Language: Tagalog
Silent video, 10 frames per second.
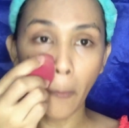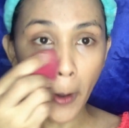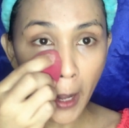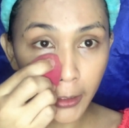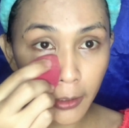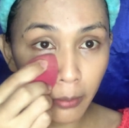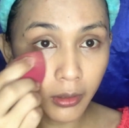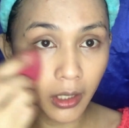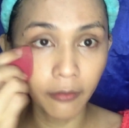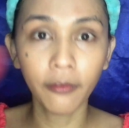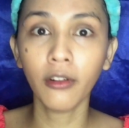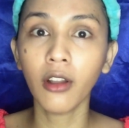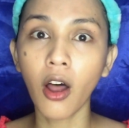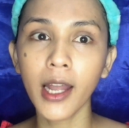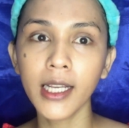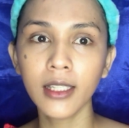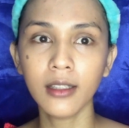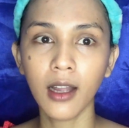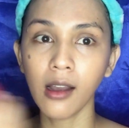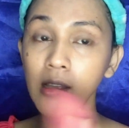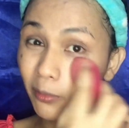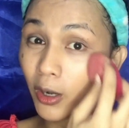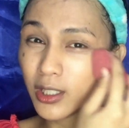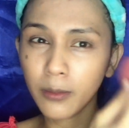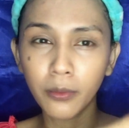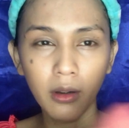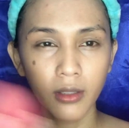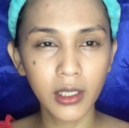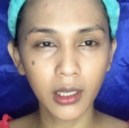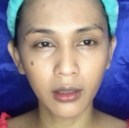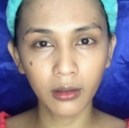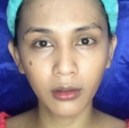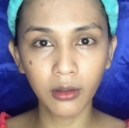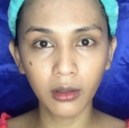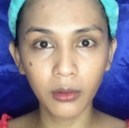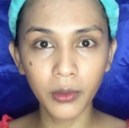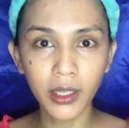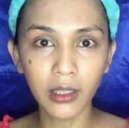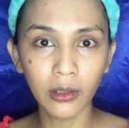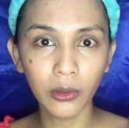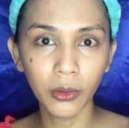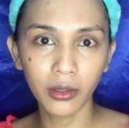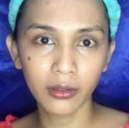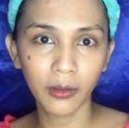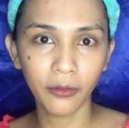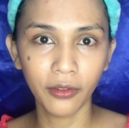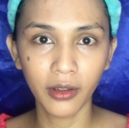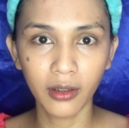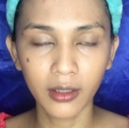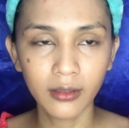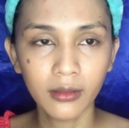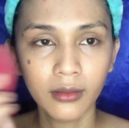Mga na-achieve ta ni flawless na bronzy-bronzy na glowy na look. Di ba?